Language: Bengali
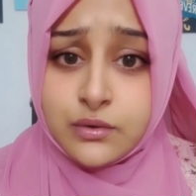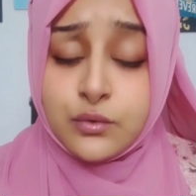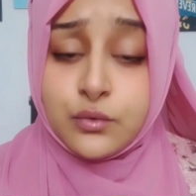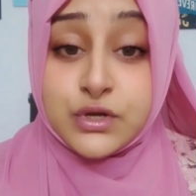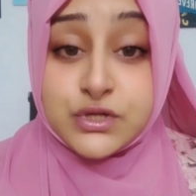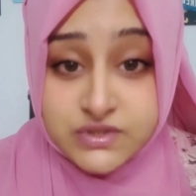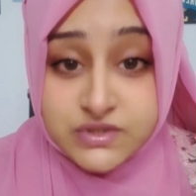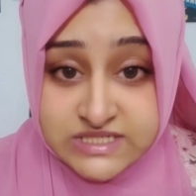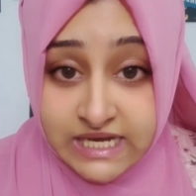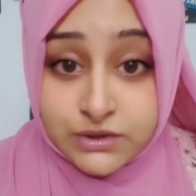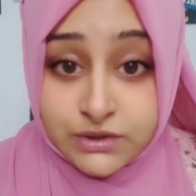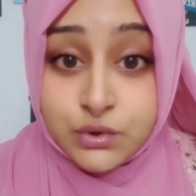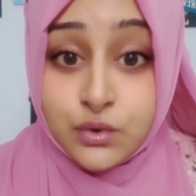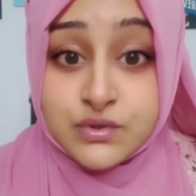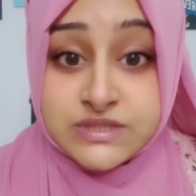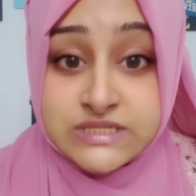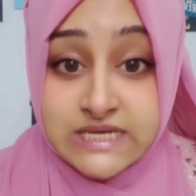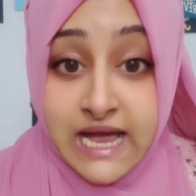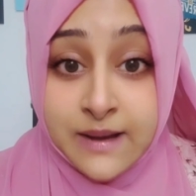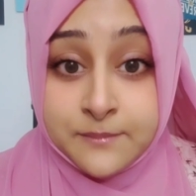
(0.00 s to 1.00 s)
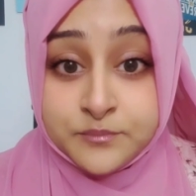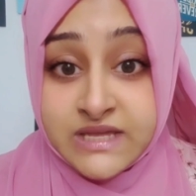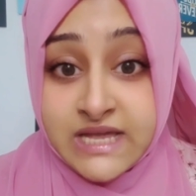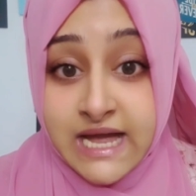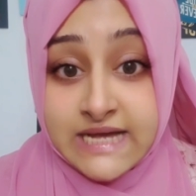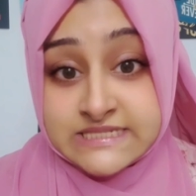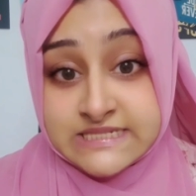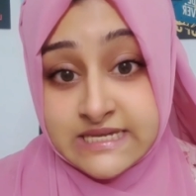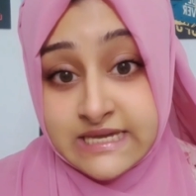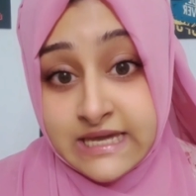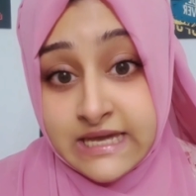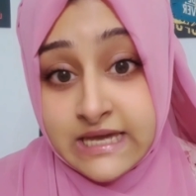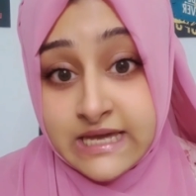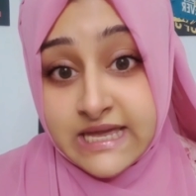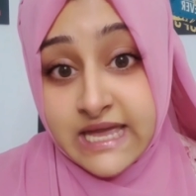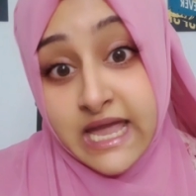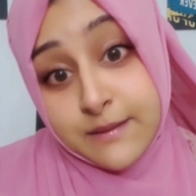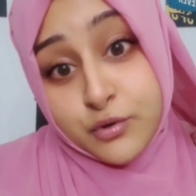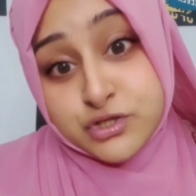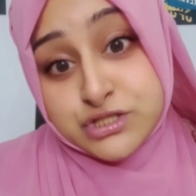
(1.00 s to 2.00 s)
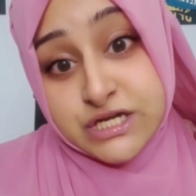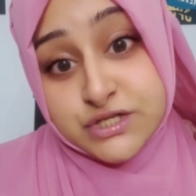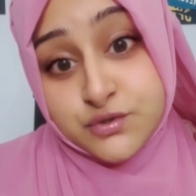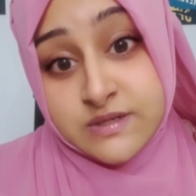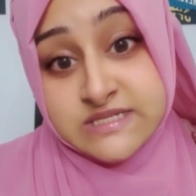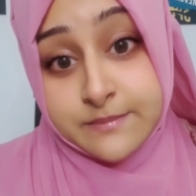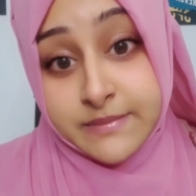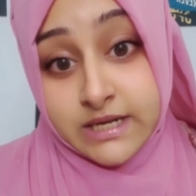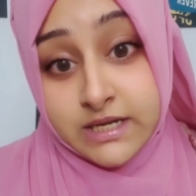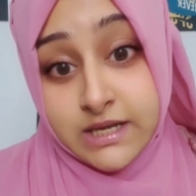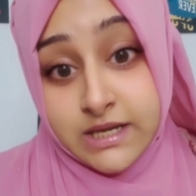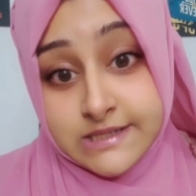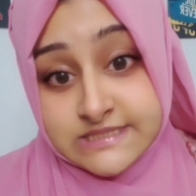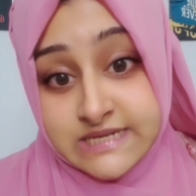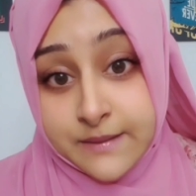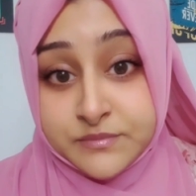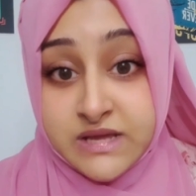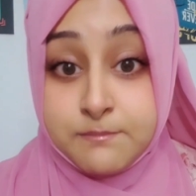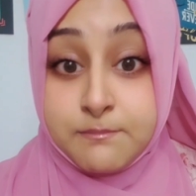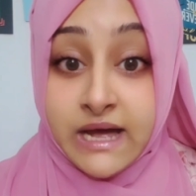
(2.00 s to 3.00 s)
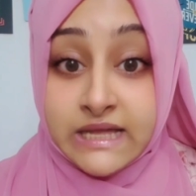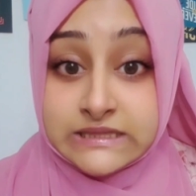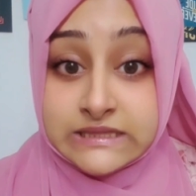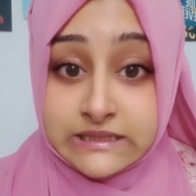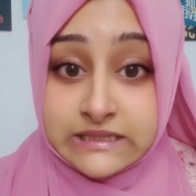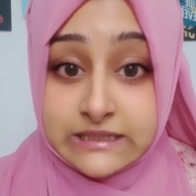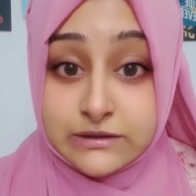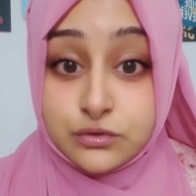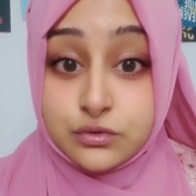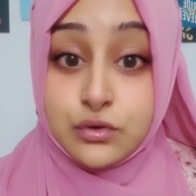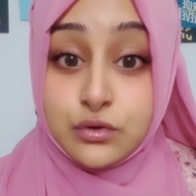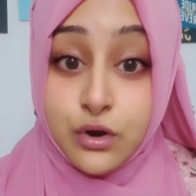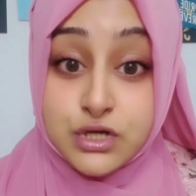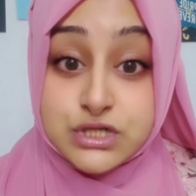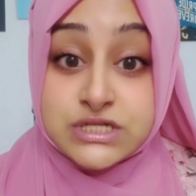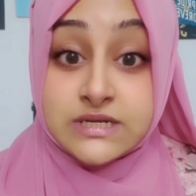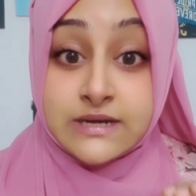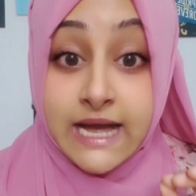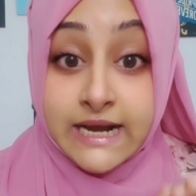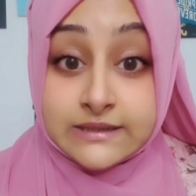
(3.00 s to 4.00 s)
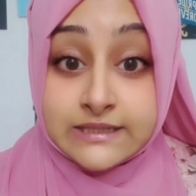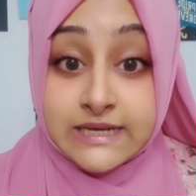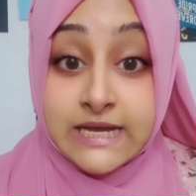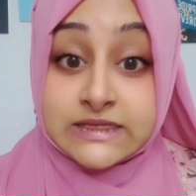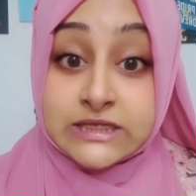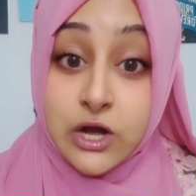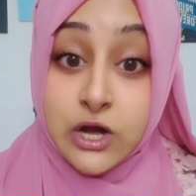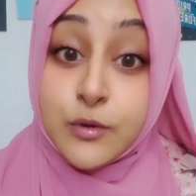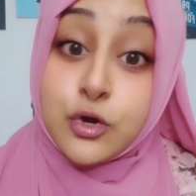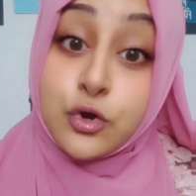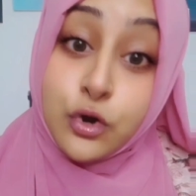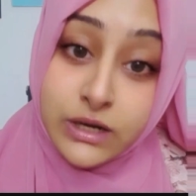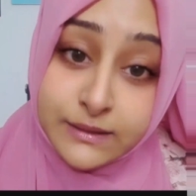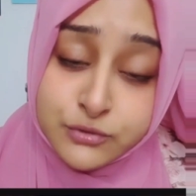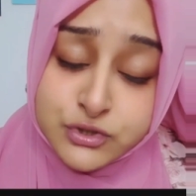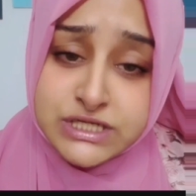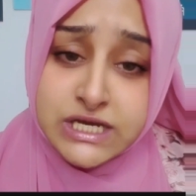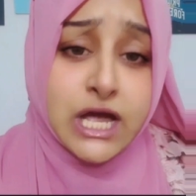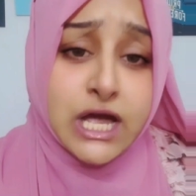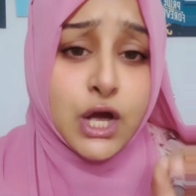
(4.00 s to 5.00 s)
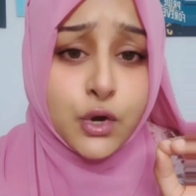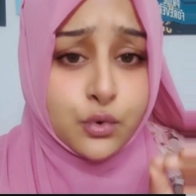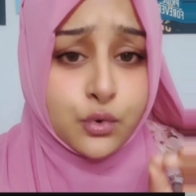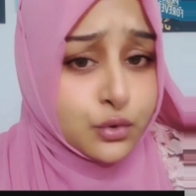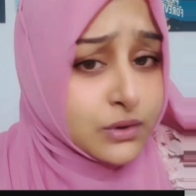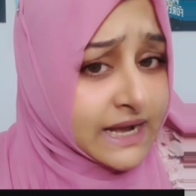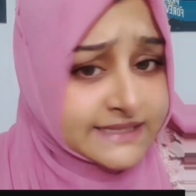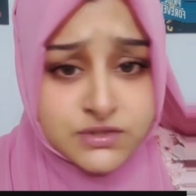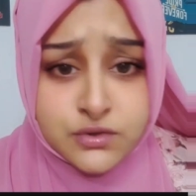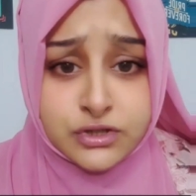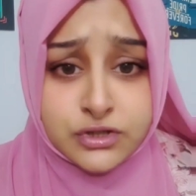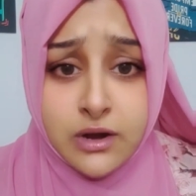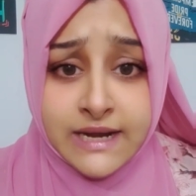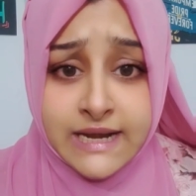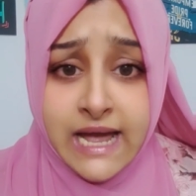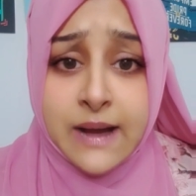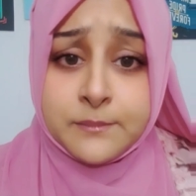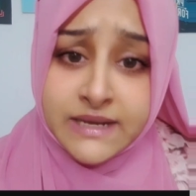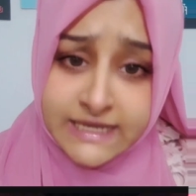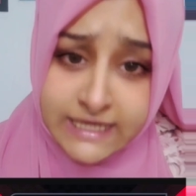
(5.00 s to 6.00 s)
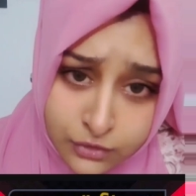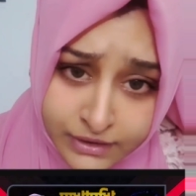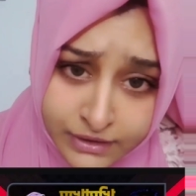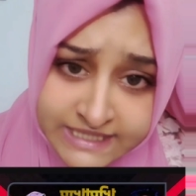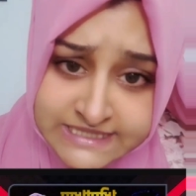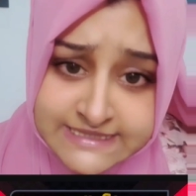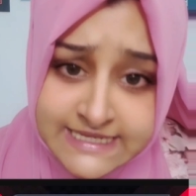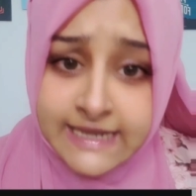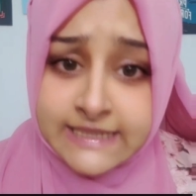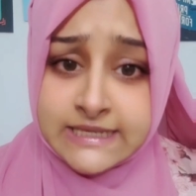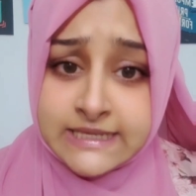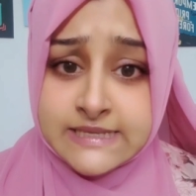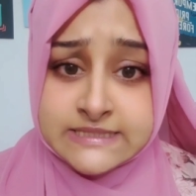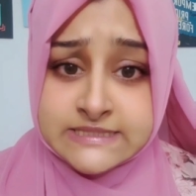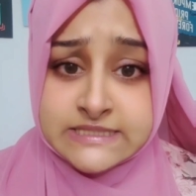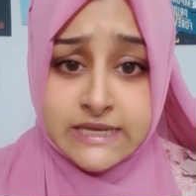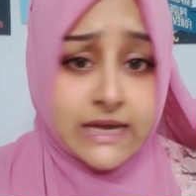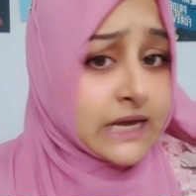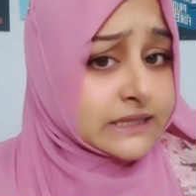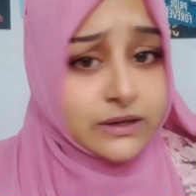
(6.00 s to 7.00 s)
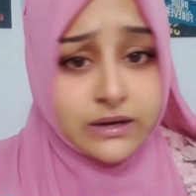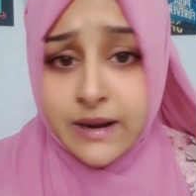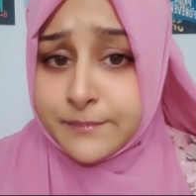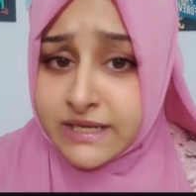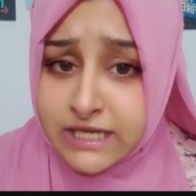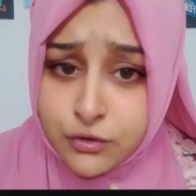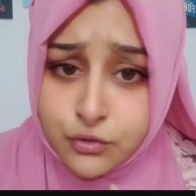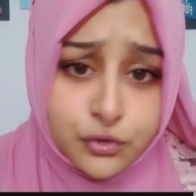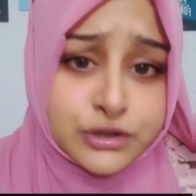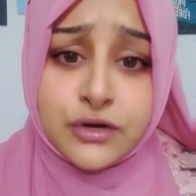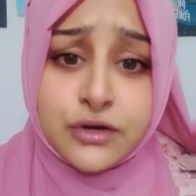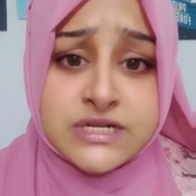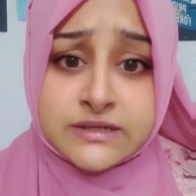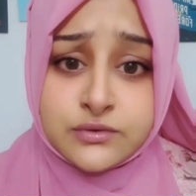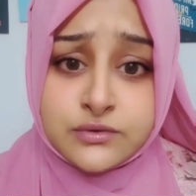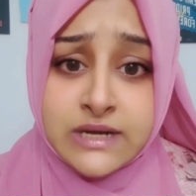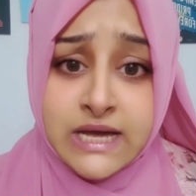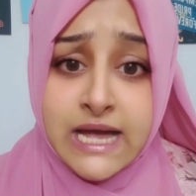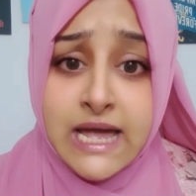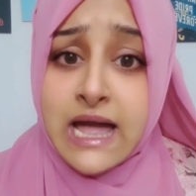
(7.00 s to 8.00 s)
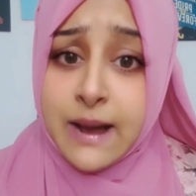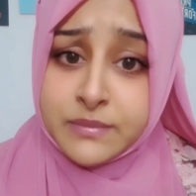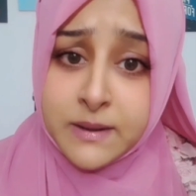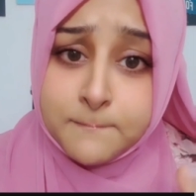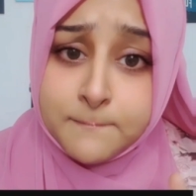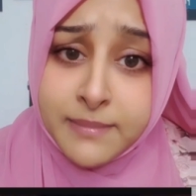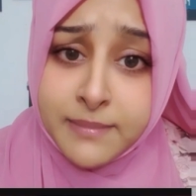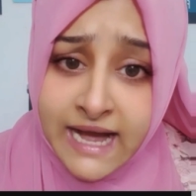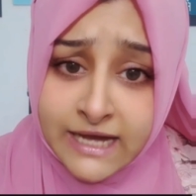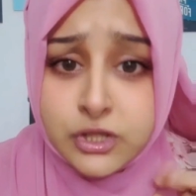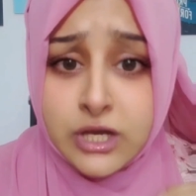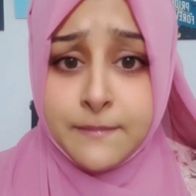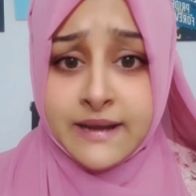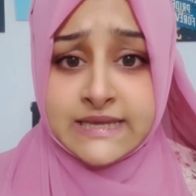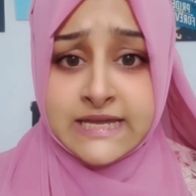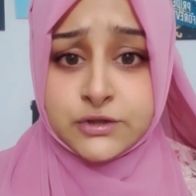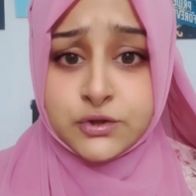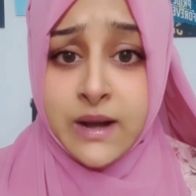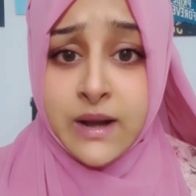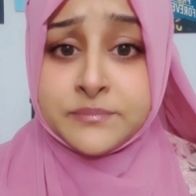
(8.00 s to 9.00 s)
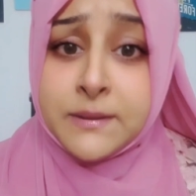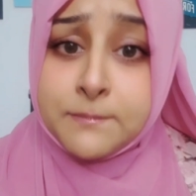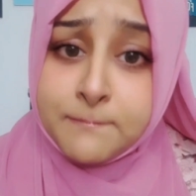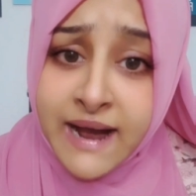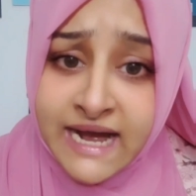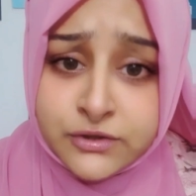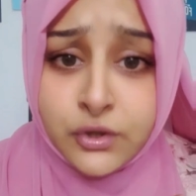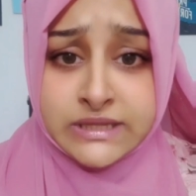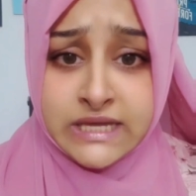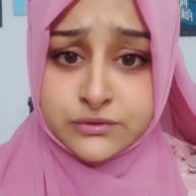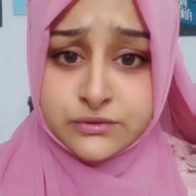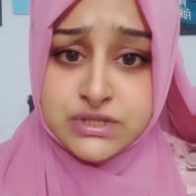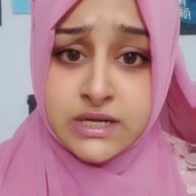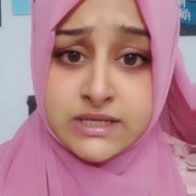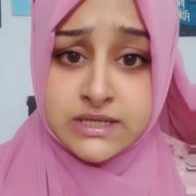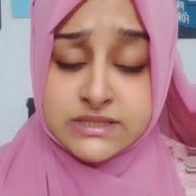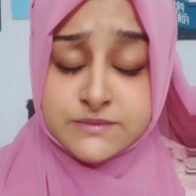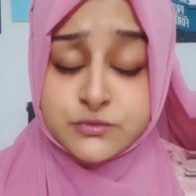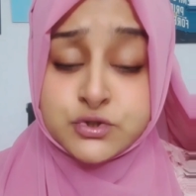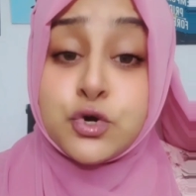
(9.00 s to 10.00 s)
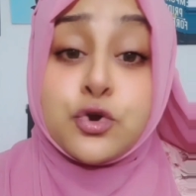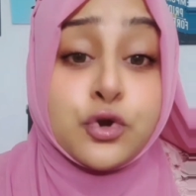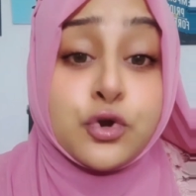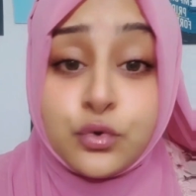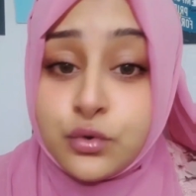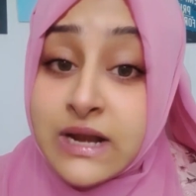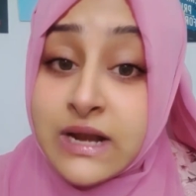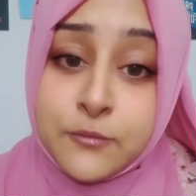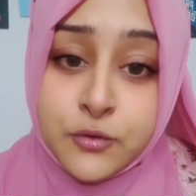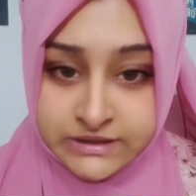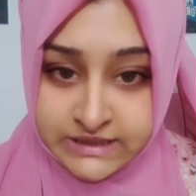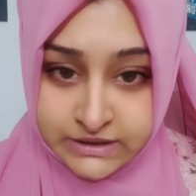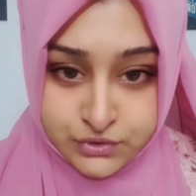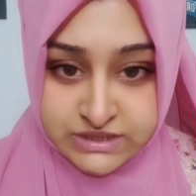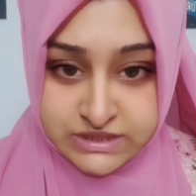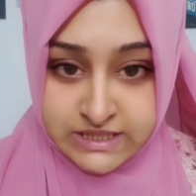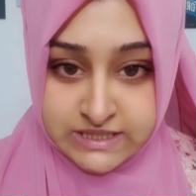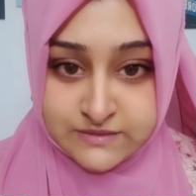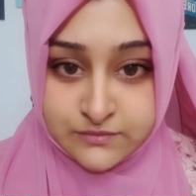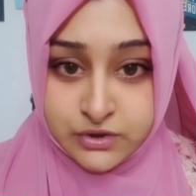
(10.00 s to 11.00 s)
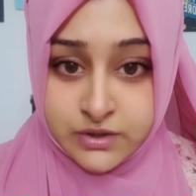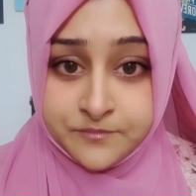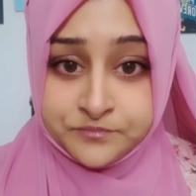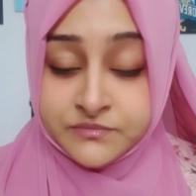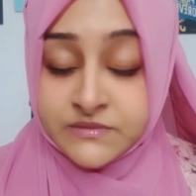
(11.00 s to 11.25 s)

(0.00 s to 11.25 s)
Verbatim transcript: উনি তো জানতো যে আপনি আজকে এই পর্যায়ে চলে যাবেন যে আপনি মান্থলি দশ লাখ টাকা আবার ঘরে বসে কোনো কাজ করতে হয় না আপনাকে ঘরে এসে টাকা দিয়ে যাচ্ছে তাহলে আপনাকে কোনোদিনও ছাড়তো না আপনার পা দিয়ে পানি খেত আপনার পা ধরে থাকতো জরুর গোলাম হয়ে থাকতো সারা জীবন